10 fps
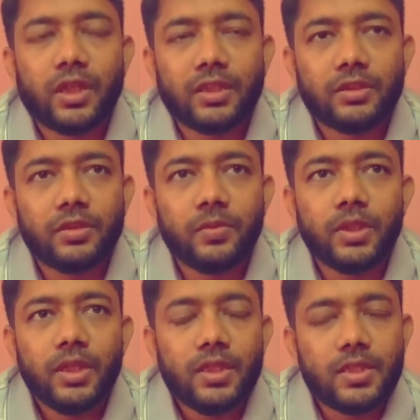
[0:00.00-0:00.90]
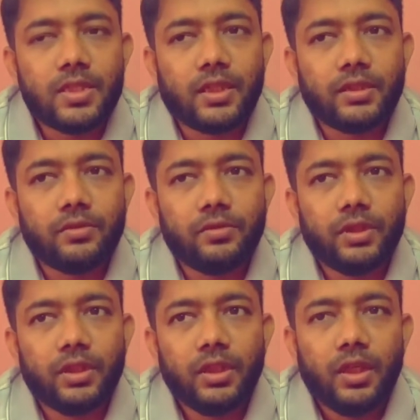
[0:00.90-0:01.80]
রাখতে হবে যাতে
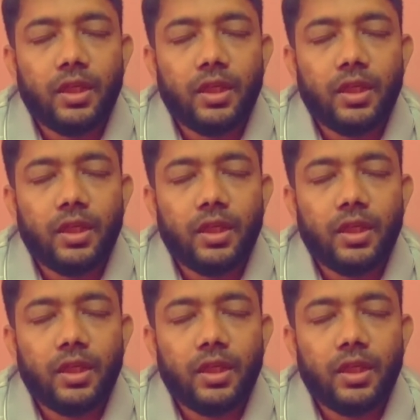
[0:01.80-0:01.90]
করে